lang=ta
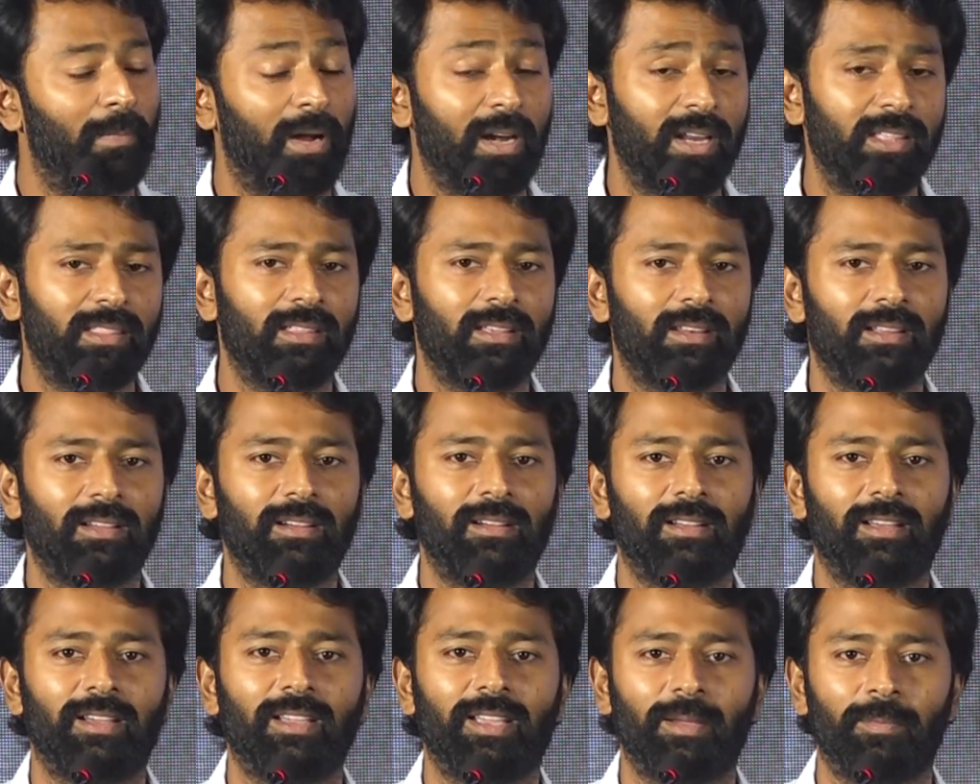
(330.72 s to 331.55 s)

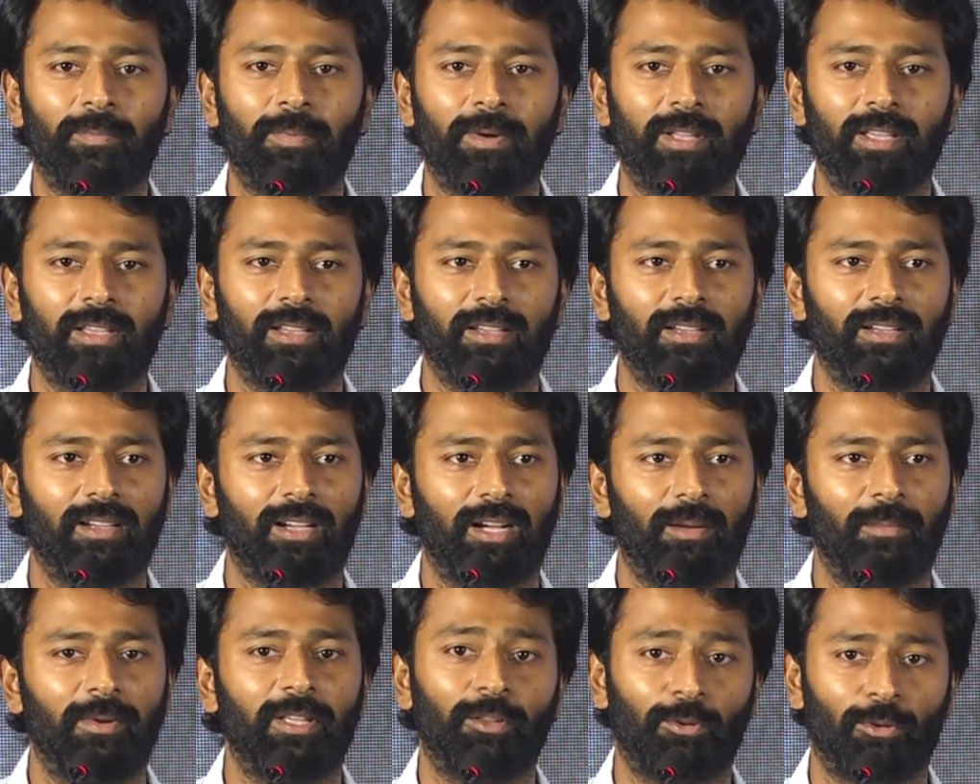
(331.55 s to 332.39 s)
மனிதர்கள்னா எப்படி
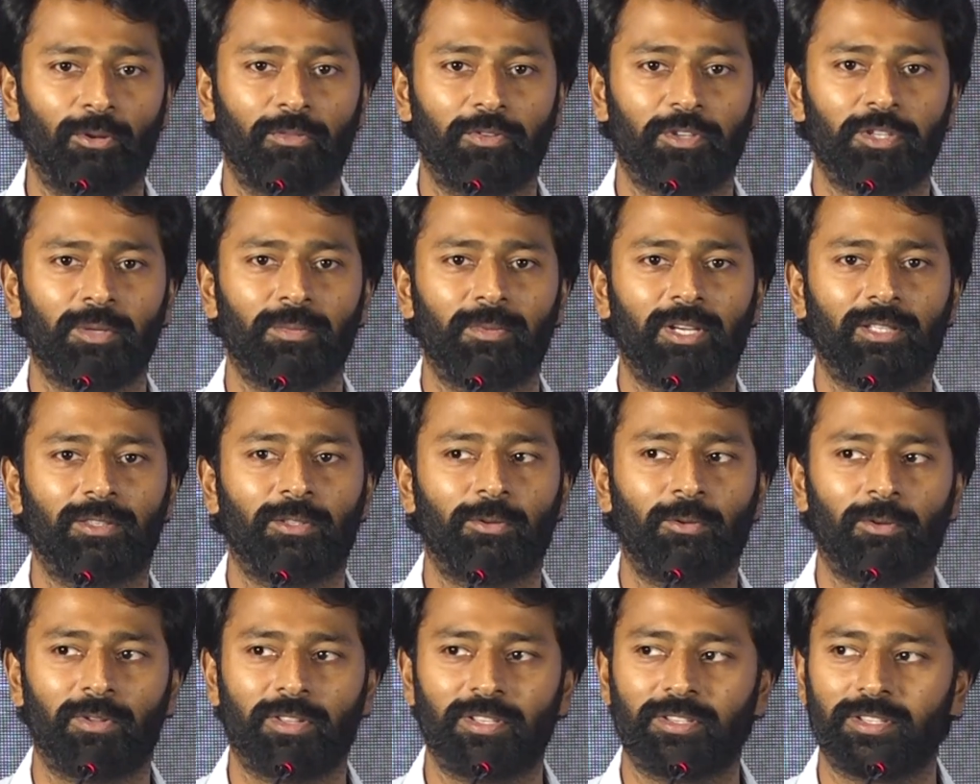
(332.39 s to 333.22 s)
அப்படிங்கிற ஒரு விஷயம்
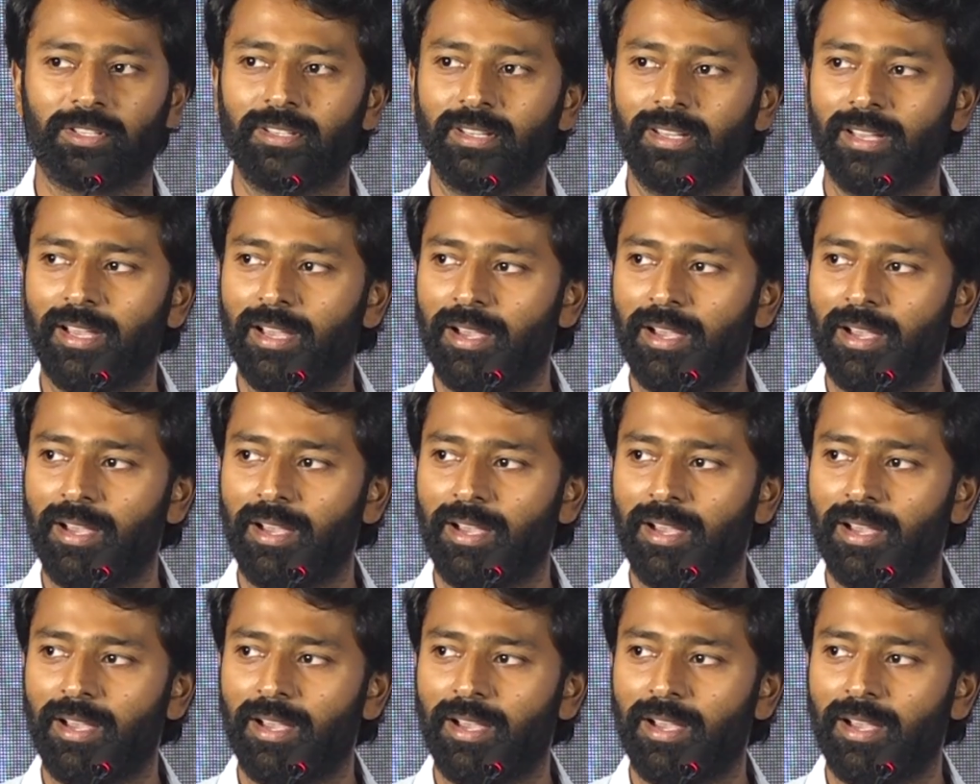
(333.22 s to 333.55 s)
கற்றுக் கொடுத்துச்சு